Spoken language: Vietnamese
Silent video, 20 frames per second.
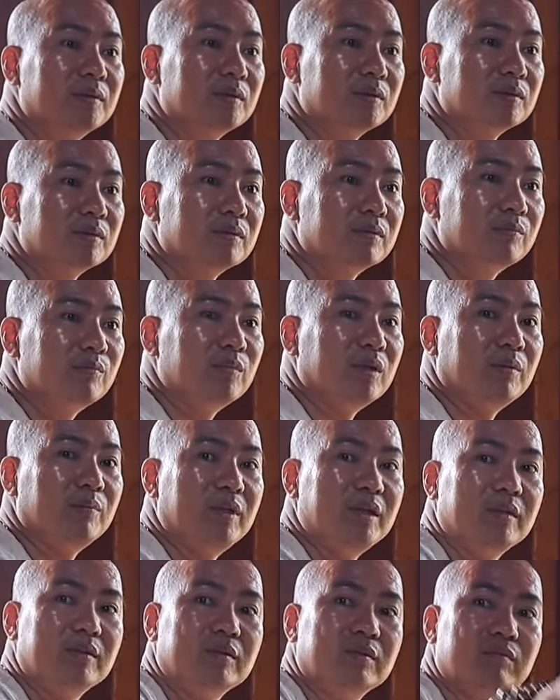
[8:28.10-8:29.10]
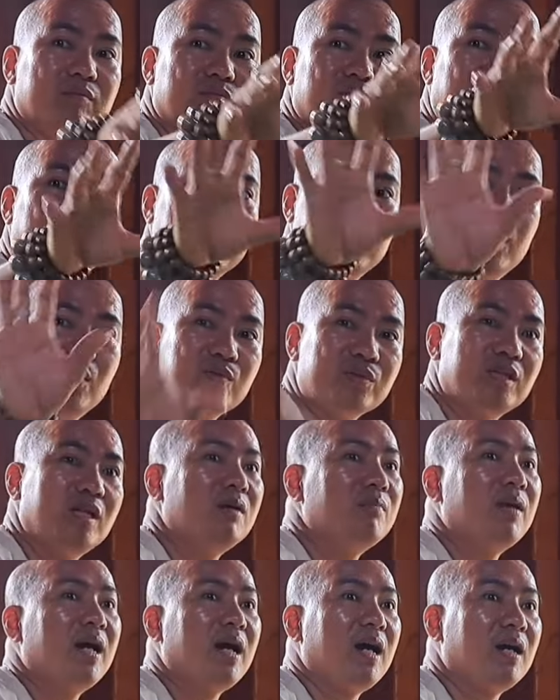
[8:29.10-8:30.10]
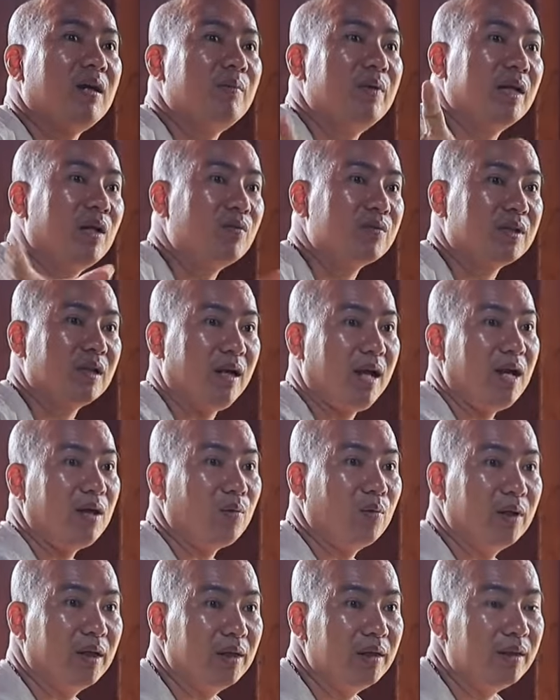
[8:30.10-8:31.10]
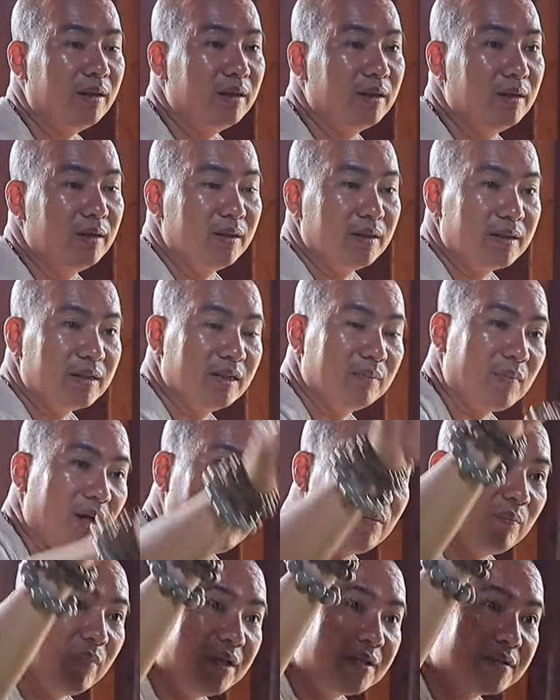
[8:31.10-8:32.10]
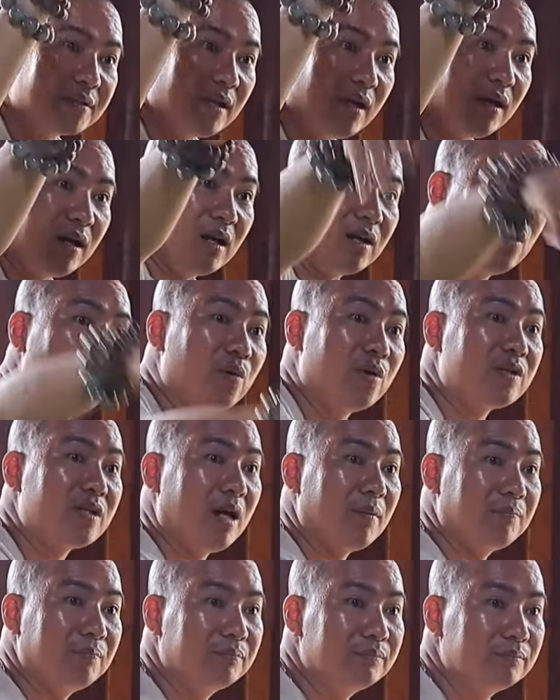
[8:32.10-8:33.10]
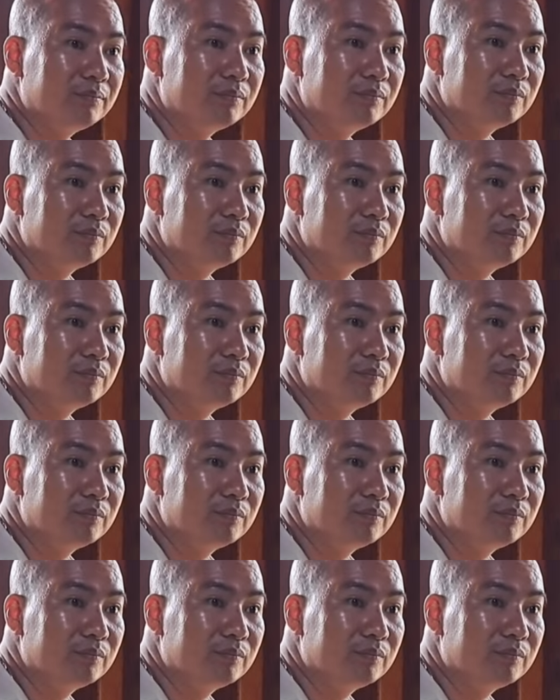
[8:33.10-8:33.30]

Dạ. mà mình mình không sợ ma mình không sợ ác quỷ nhưng mà mình sợ là đồi nó sập yeah.